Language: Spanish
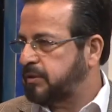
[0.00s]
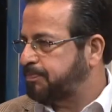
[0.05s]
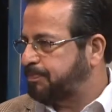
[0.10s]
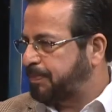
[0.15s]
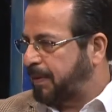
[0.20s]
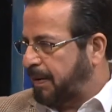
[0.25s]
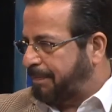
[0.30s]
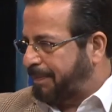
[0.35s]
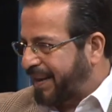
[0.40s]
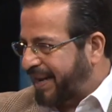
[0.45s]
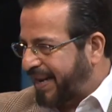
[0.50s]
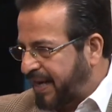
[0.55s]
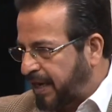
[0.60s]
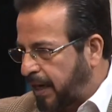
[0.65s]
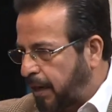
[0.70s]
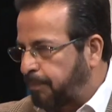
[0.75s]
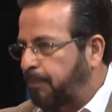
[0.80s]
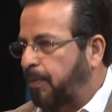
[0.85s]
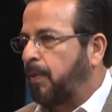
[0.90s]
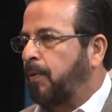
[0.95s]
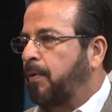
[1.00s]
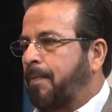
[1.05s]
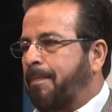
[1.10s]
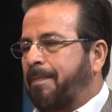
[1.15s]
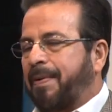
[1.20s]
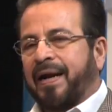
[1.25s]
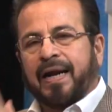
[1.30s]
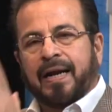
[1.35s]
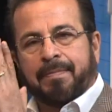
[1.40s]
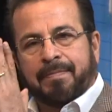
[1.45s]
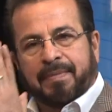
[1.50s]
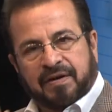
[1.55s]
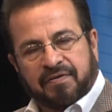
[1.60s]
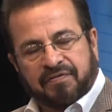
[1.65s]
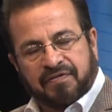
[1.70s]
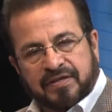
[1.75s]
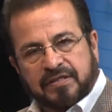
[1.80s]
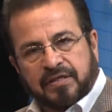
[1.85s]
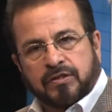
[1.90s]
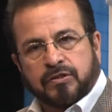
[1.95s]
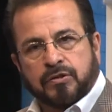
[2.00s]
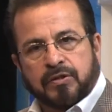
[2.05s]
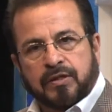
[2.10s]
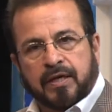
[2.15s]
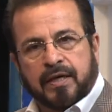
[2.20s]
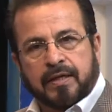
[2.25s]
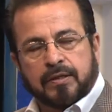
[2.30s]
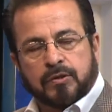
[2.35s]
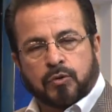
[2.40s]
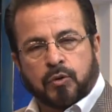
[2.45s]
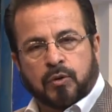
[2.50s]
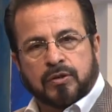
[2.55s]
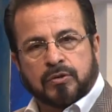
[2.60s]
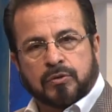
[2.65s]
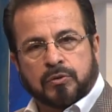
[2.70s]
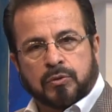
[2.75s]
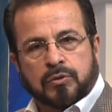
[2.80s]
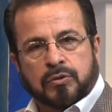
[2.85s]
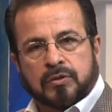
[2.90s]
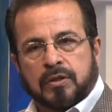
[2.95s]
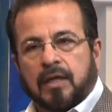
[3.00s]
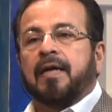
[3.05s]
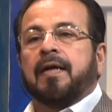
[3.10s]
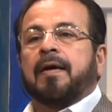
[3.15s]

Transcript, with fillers: Preparar al pueblo para la manifestación de Cristo Jesús.